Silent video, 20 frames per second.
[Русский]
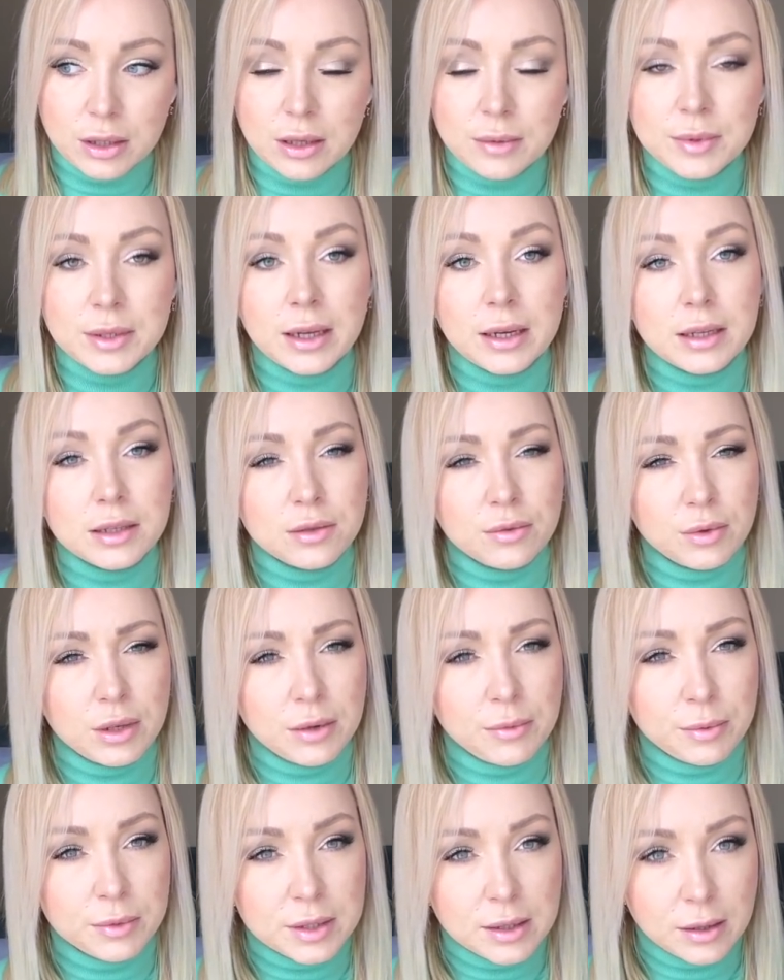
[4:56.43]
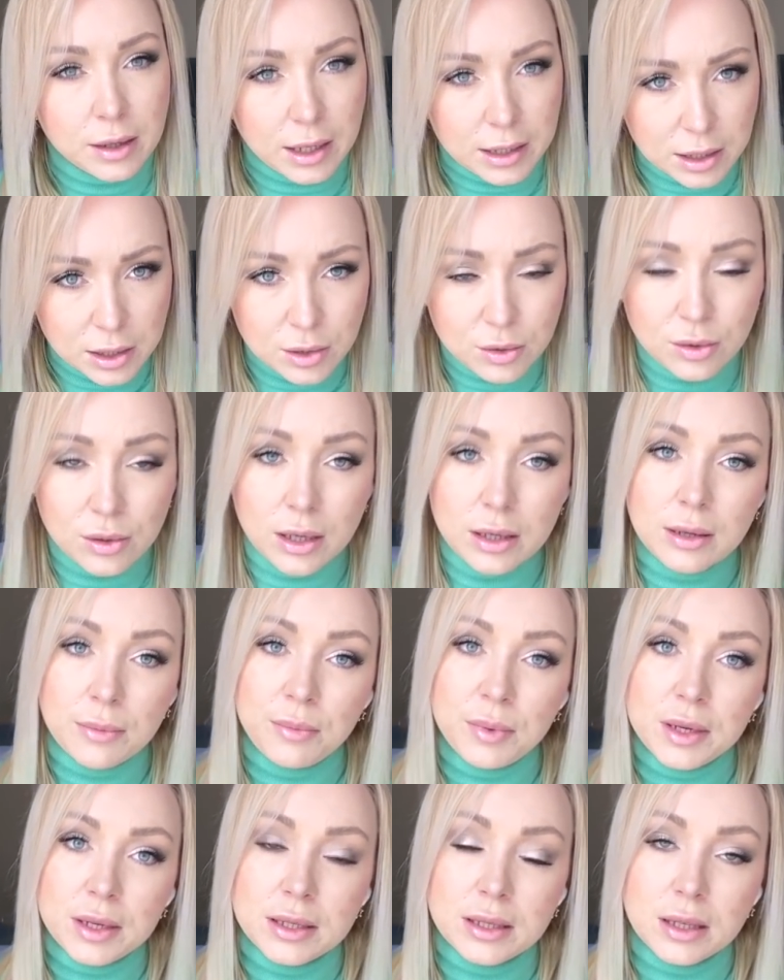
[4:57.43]
Там, скорее всего, либо за границу надо
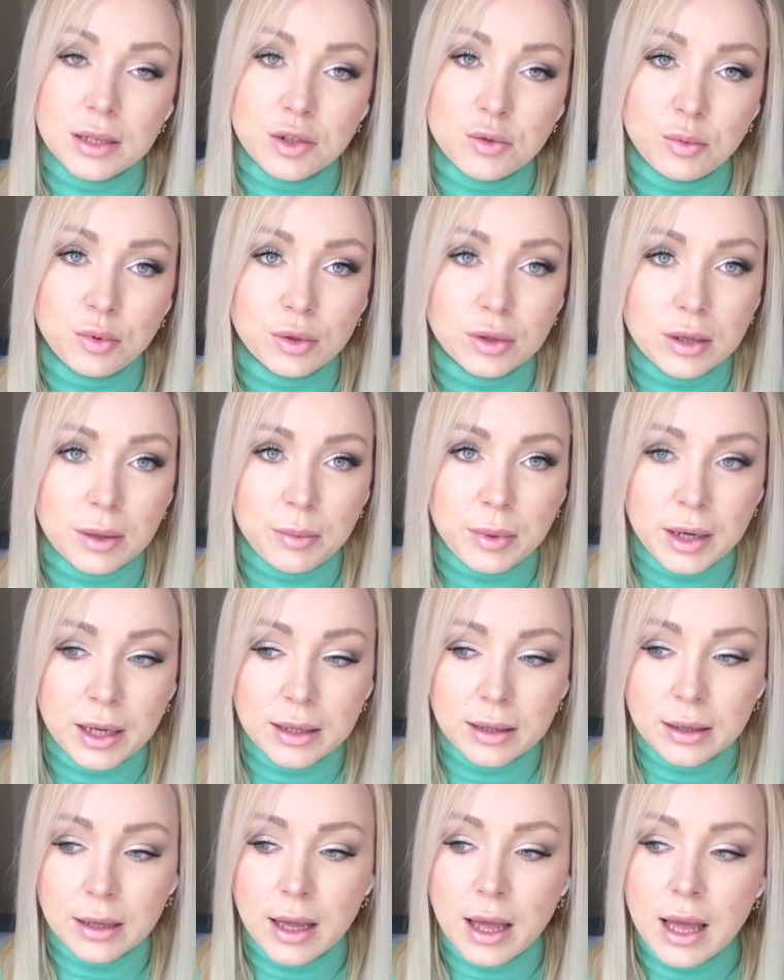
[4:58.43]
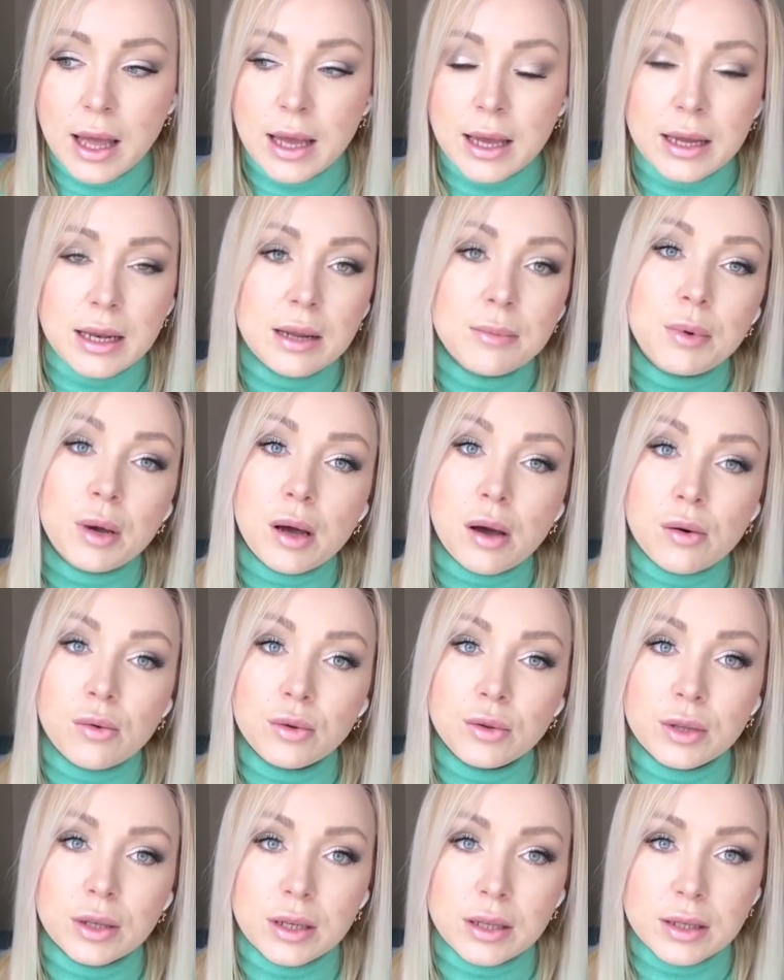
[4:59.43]
пересечь будет обратно, либо
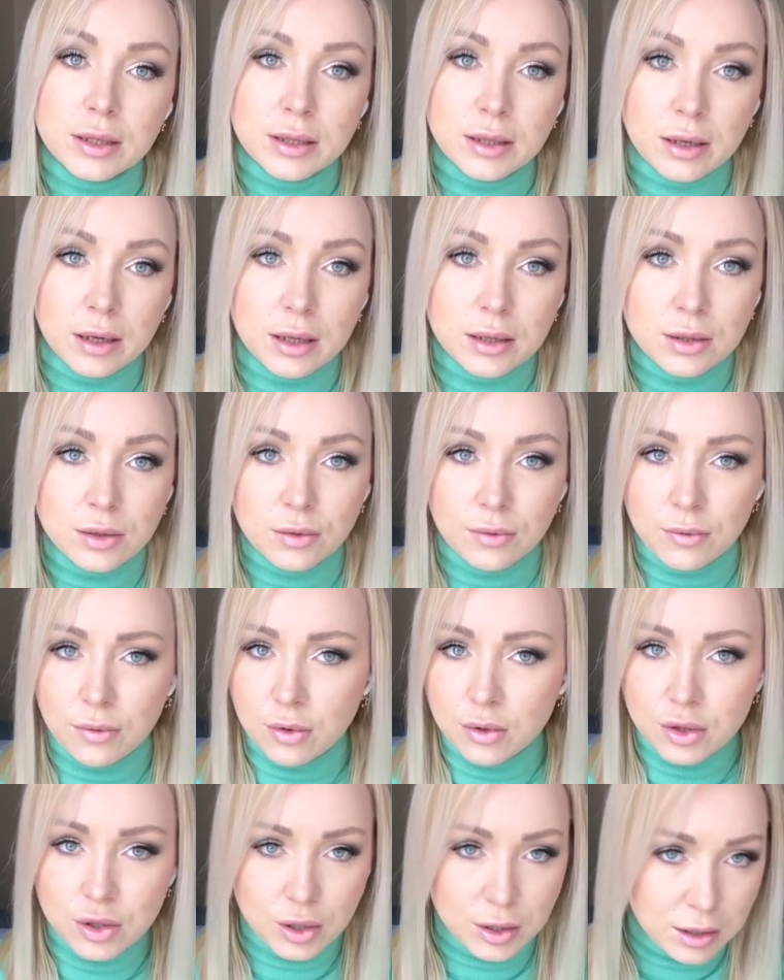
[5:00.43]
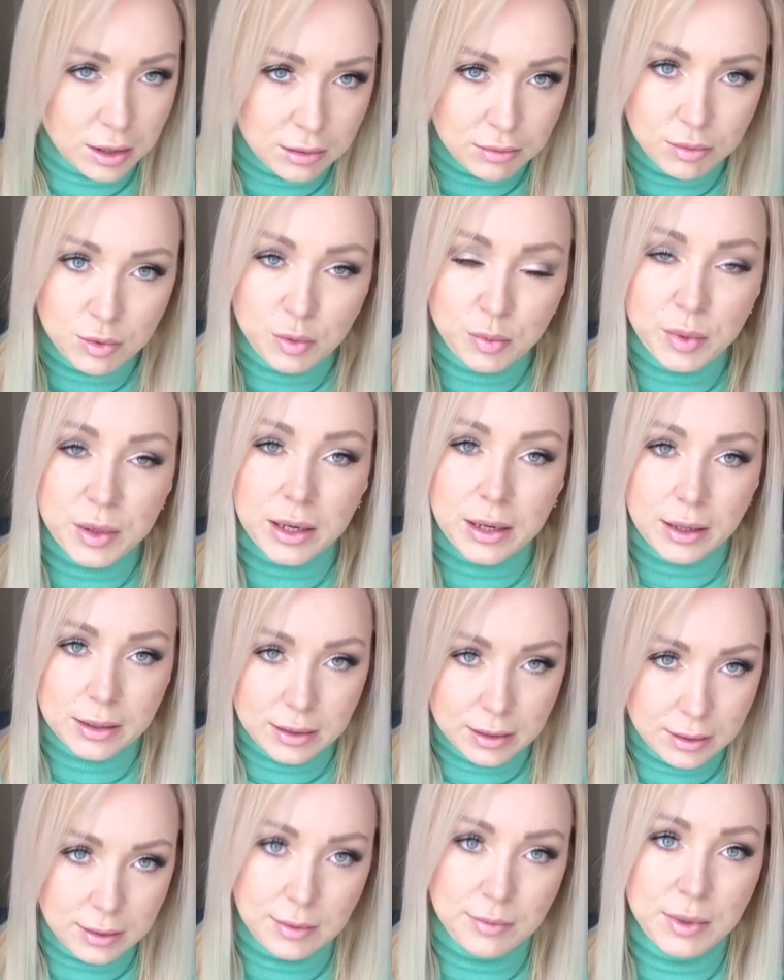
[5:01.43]
какую-то регистрацию в Гетче где-нибудь
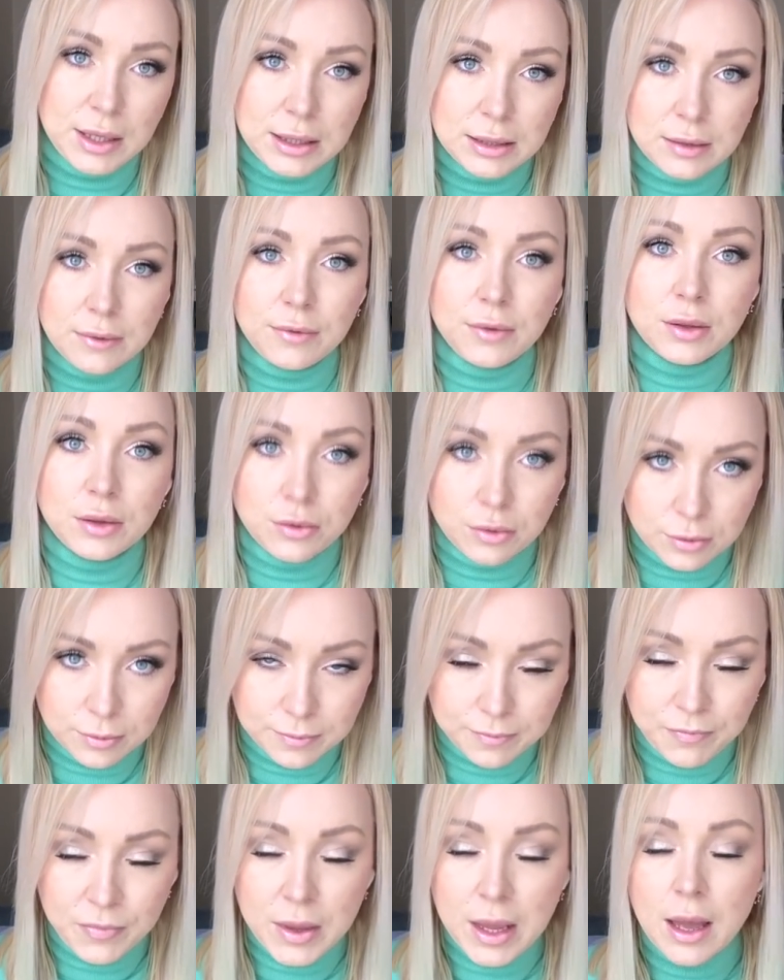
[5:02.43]
проходить, имейте в виду.